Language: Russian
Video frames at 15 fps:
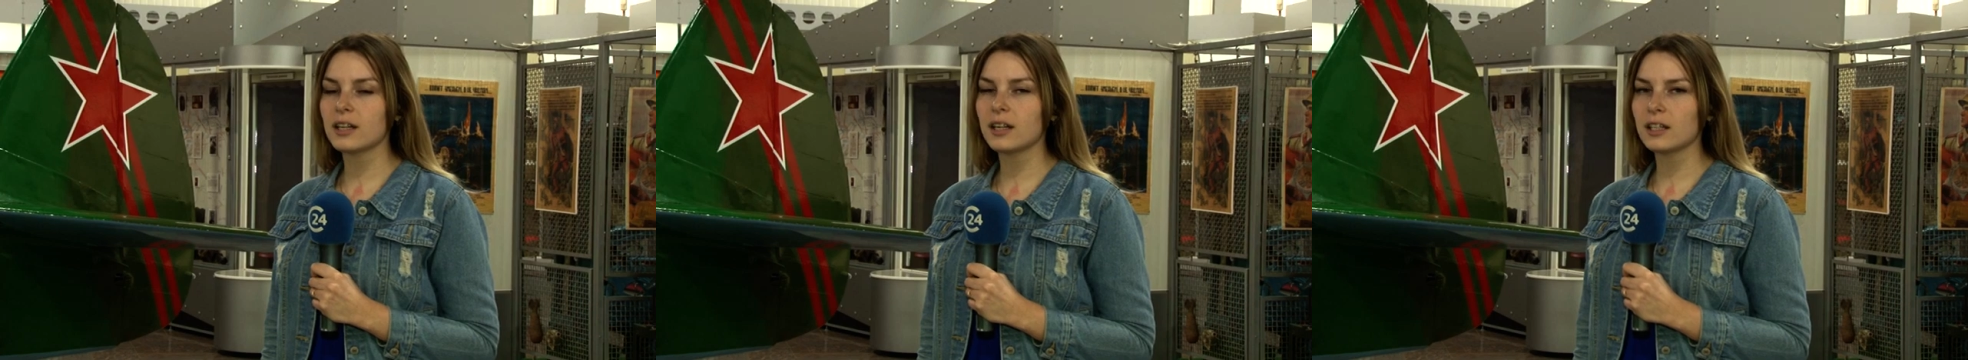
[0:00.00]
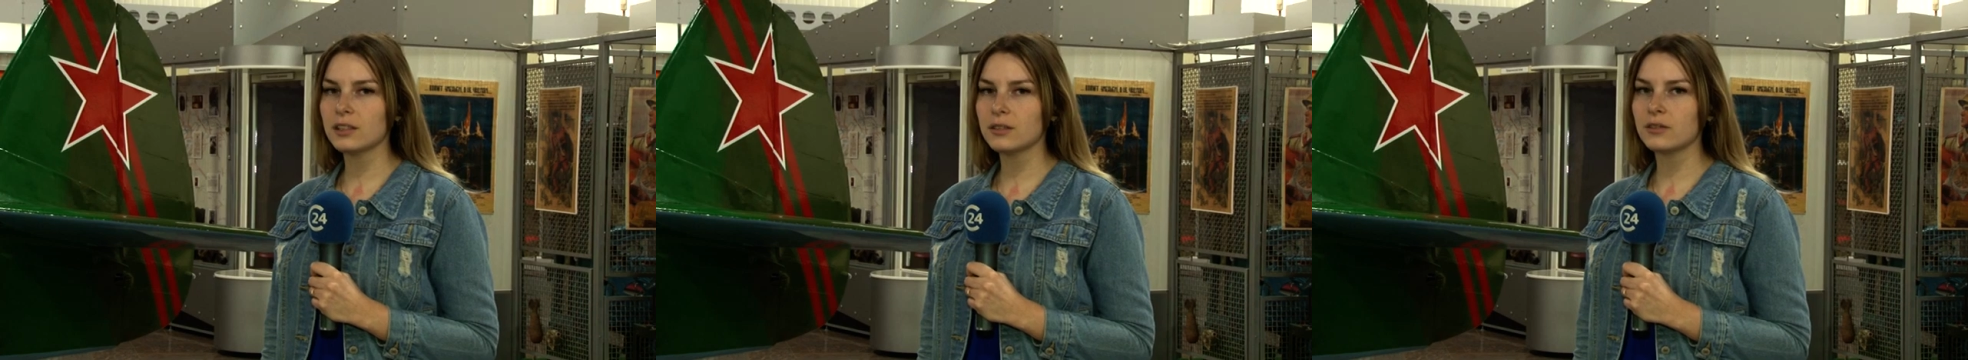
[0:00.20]

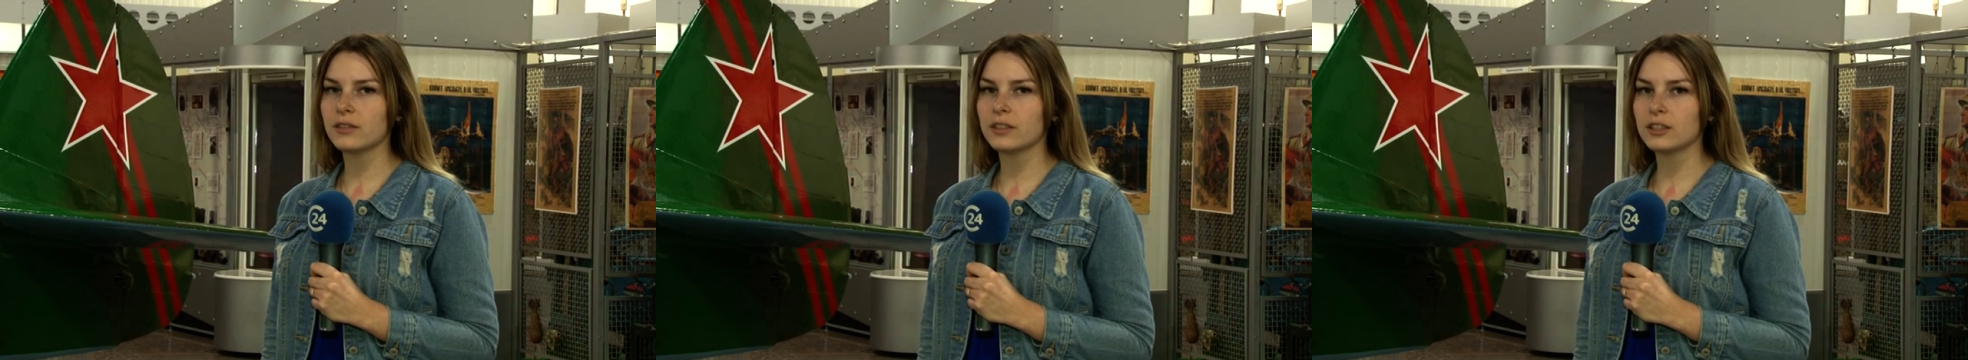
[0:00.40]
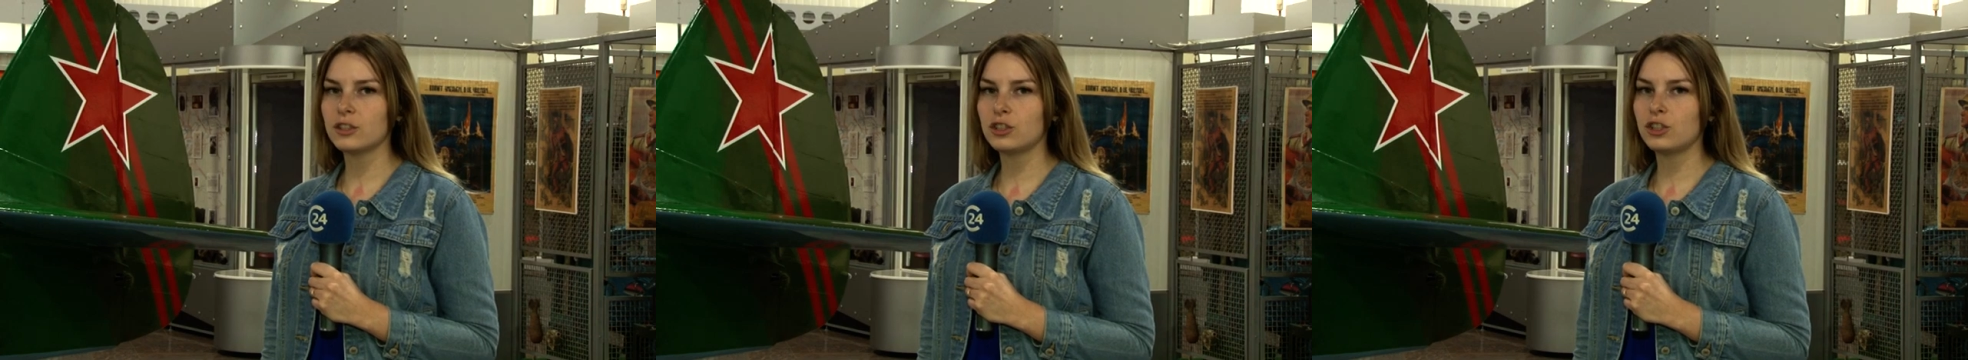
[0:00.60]
Саратов,
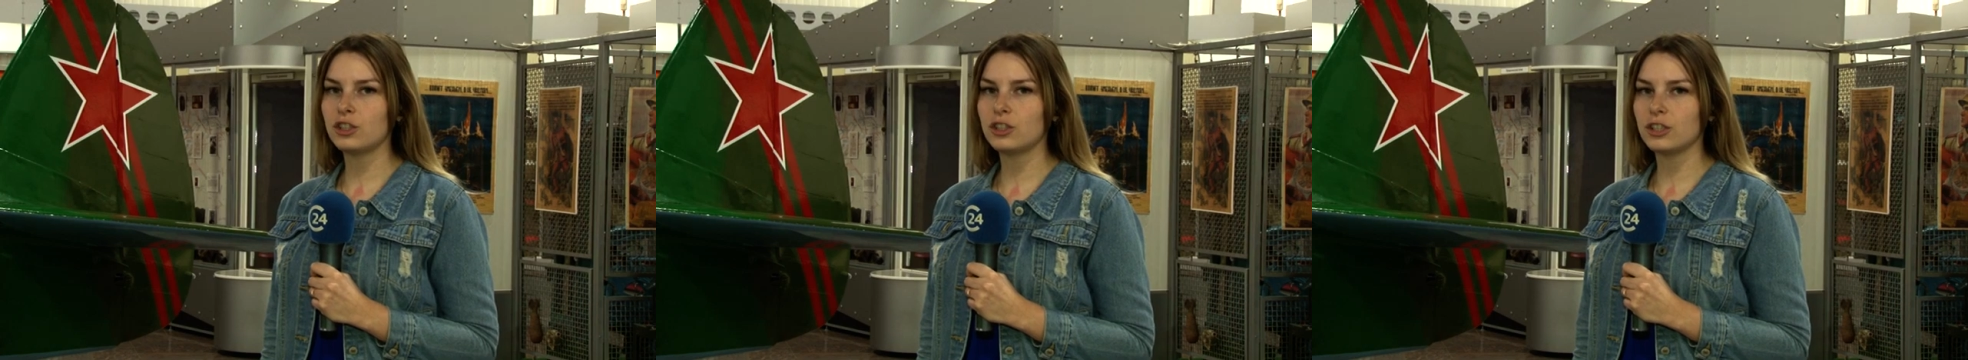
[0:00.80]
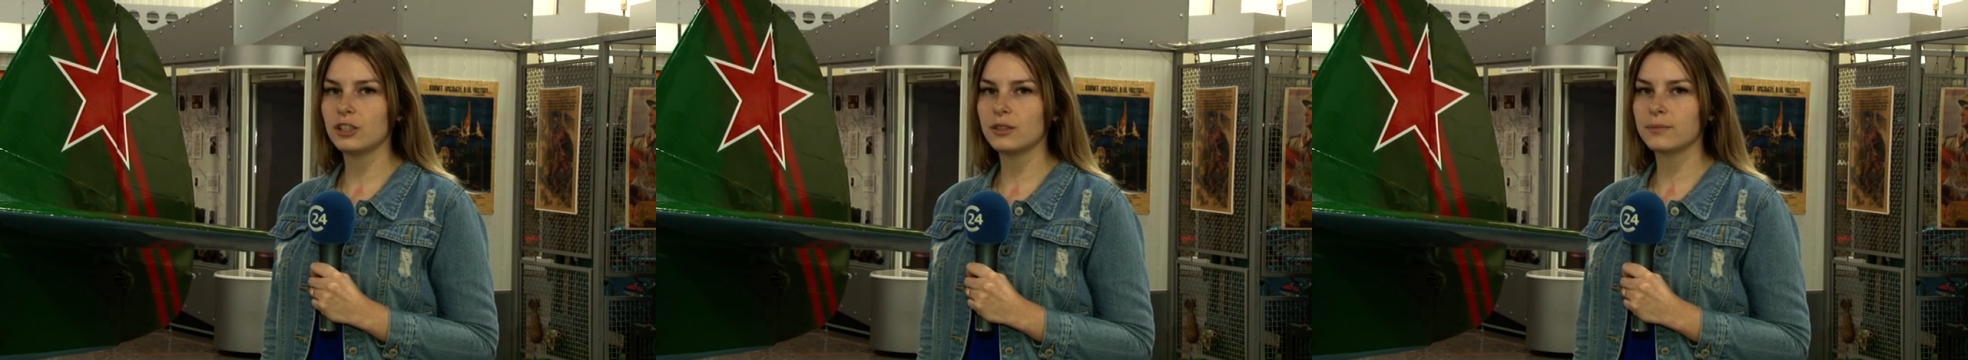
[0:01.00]

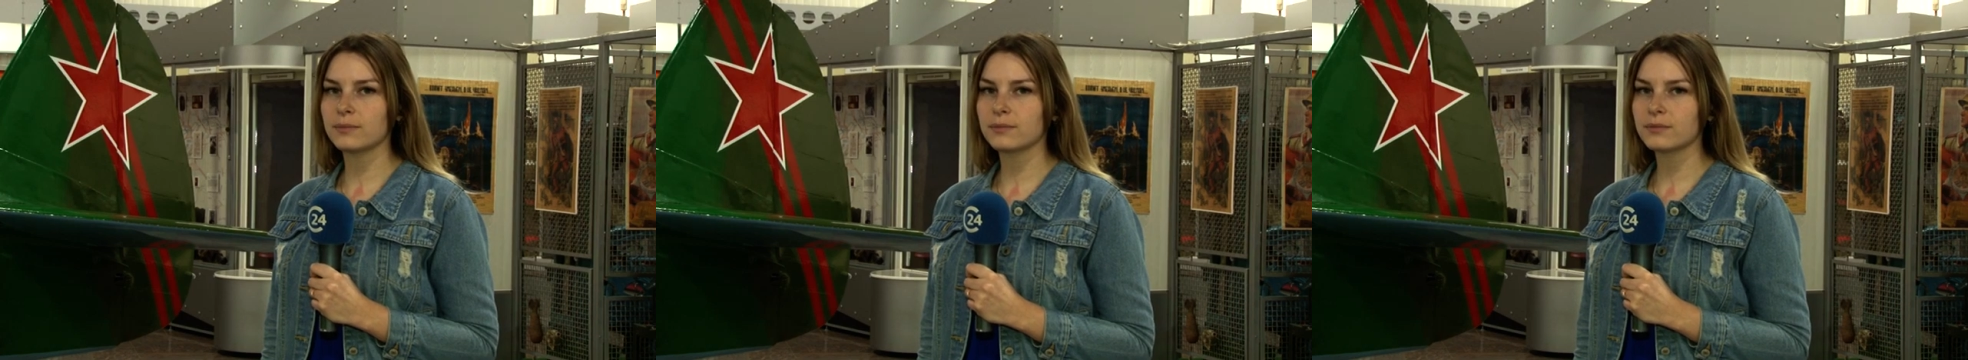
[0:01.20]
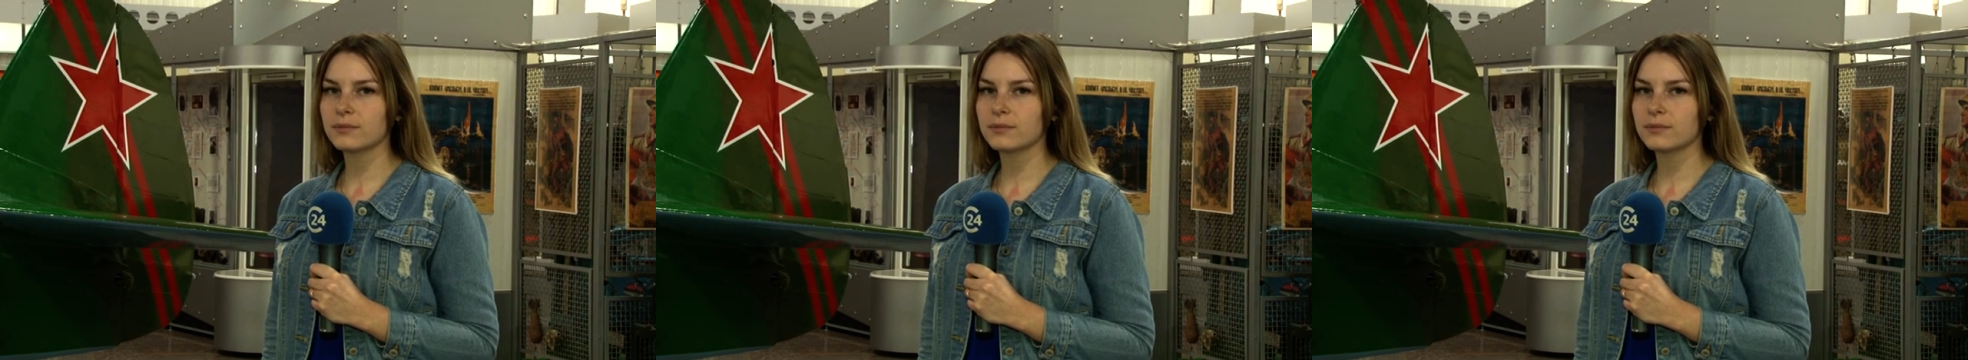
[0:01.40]
24.